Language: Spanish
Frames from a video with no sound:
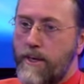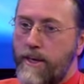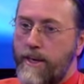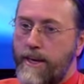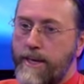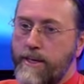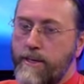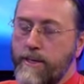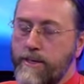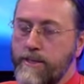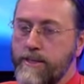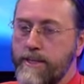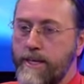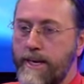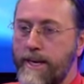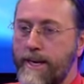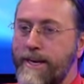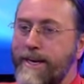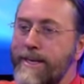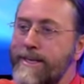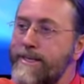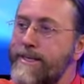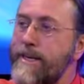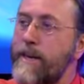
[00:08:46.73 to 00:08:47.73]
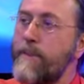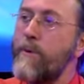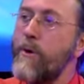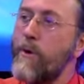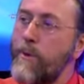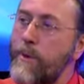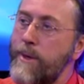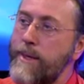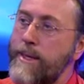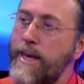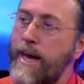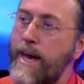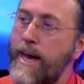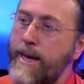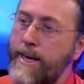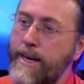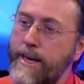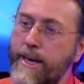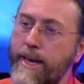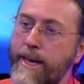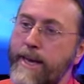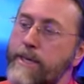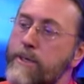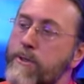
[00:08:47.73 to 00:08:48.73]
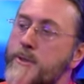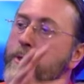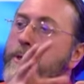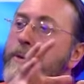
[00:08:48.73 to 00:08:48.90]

Entonces necesitamos cuidar estos